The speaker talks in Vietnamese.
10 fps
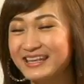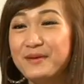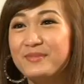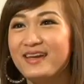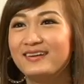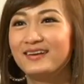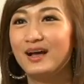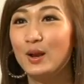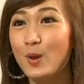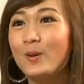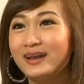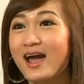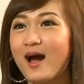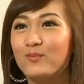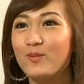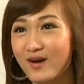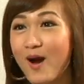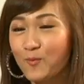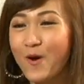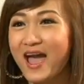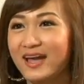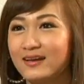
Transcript: dạ biết lúc ở đại học con có học qua